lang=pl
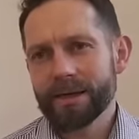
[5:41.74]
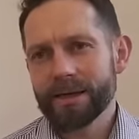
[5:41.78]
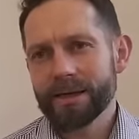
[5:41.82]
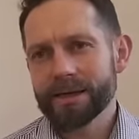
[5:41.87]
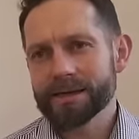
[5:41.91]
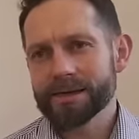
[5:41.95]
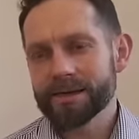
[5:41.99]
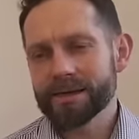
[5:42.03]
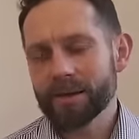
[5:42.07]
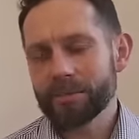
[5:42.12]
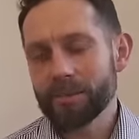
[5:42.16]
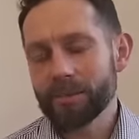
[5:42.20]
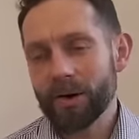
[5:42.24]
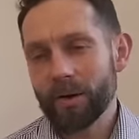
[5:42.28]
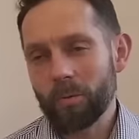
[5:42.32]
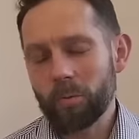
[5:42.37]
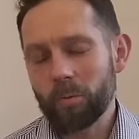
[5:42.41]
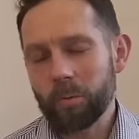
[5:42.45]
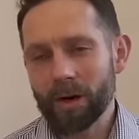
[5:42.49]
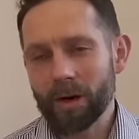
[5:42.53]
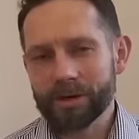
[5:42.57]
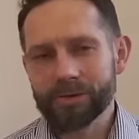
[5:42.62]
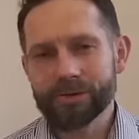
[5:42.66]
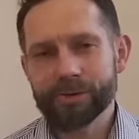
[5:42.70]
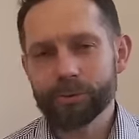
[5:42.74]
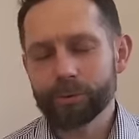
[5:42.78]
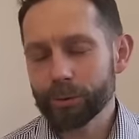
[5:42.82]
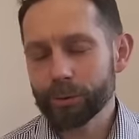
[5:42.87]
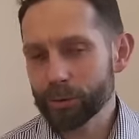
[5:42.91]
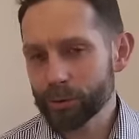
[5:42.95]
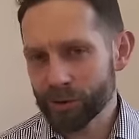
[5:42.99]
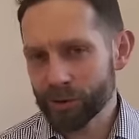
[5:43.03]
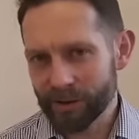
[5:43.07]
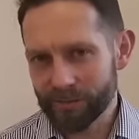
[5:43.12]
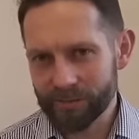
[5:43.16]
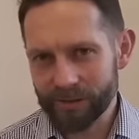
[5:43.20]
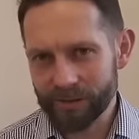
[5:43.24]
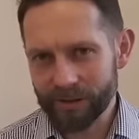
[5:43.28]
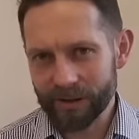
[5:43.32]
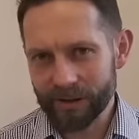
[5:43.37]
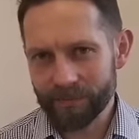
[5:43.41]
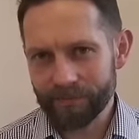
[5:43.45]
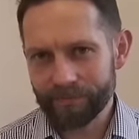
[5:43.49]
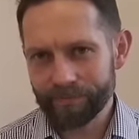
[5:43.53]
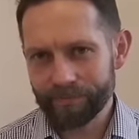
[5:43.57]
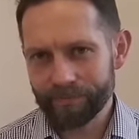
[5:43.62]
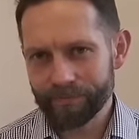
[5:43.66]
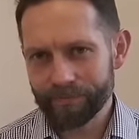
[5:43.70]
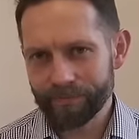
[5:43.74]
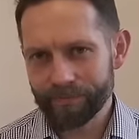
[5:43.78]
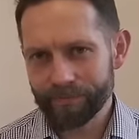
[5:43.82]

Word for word: jest nam bardzo potrzebny.